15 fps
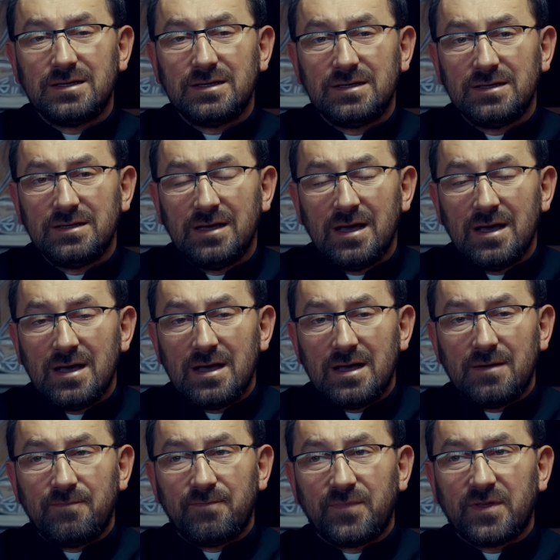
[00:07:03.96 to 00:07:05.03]
i
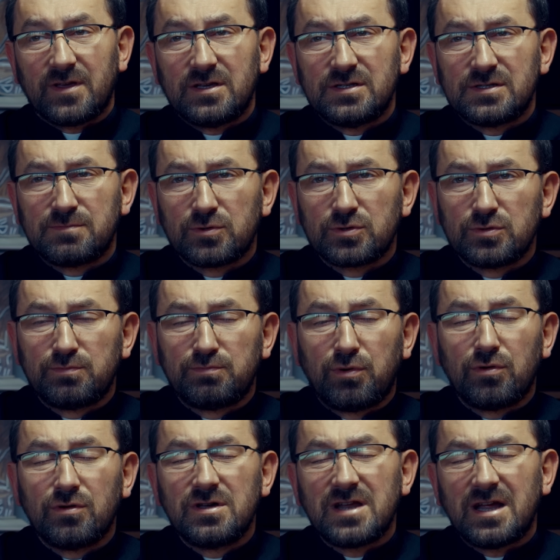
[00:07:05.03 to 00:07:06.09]
w jakiś sposób
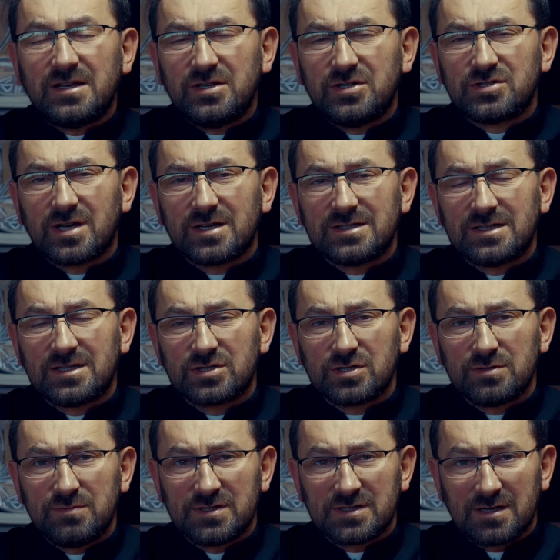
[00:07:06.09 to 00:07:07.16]
poograniczany
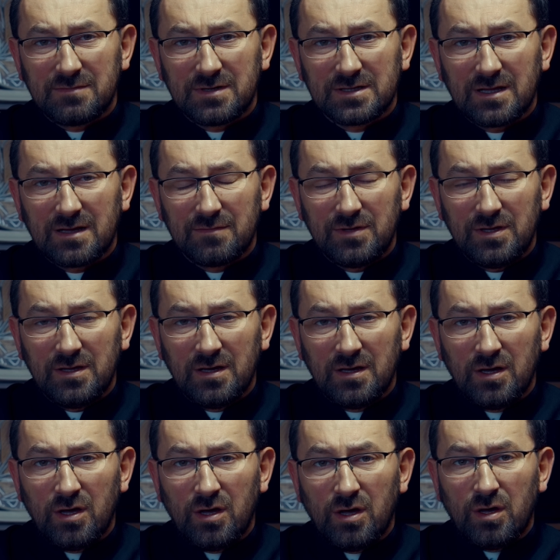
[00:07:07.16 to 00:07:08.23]
naszymi schematami.
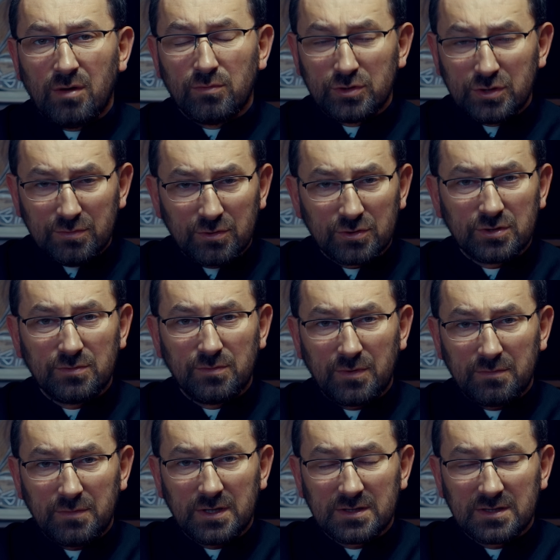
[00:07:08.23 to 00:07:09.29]
Musimy o tym
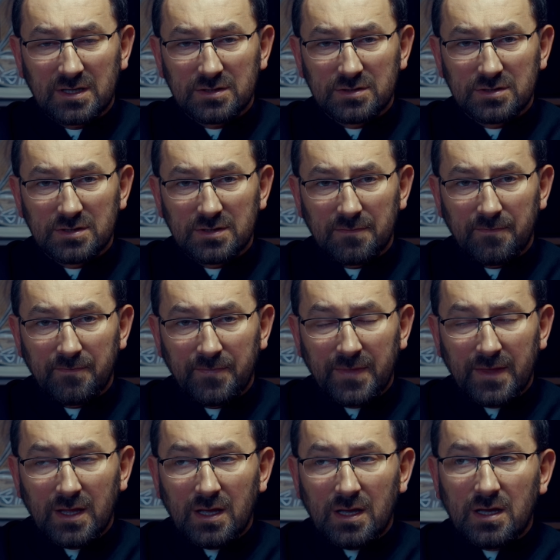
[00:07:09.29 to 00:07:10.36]
pamiętać.
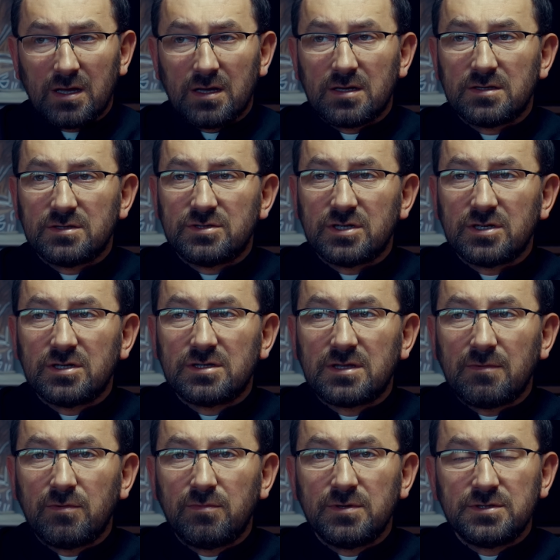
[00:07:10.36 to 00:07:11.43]
Dzięki
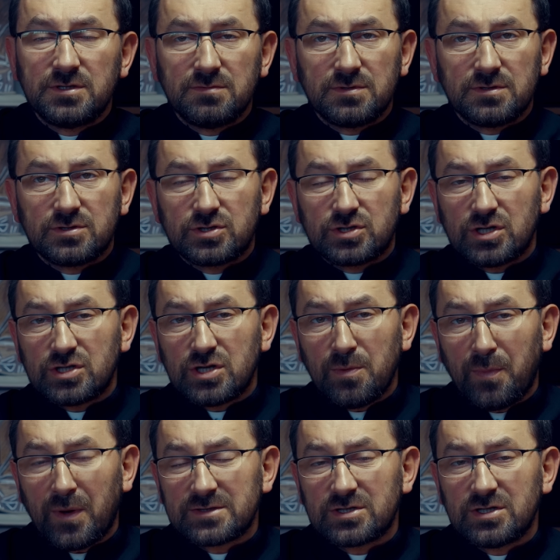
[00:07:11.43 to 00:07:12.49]
temu będziemy szerzej
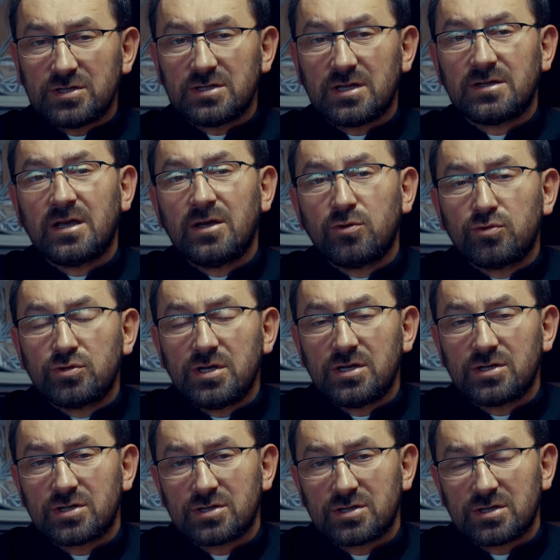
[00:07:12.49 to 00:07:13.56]
patrzeć na
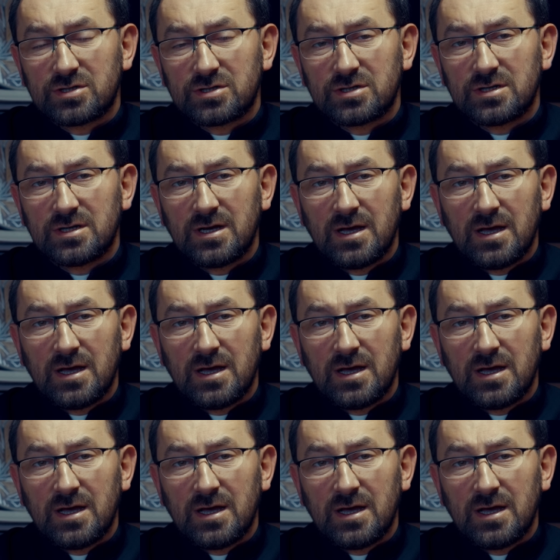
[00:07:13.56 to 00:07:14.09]
najróżniejsze rzeczy